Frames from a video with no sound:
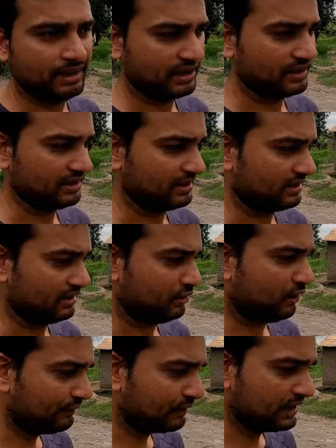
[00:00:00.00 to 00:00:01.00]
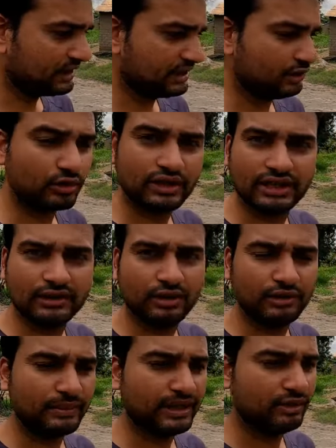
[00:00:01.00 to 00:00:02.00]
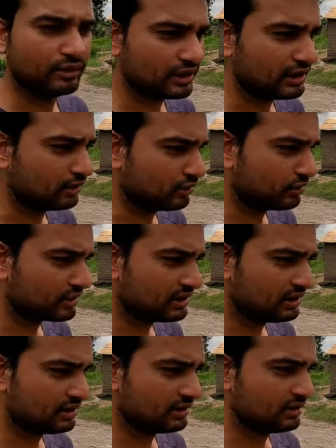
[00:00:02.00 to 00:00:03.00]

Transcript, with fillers: बट होपफुली uh, कि लोकल गवर्नमेंट लोकल लोग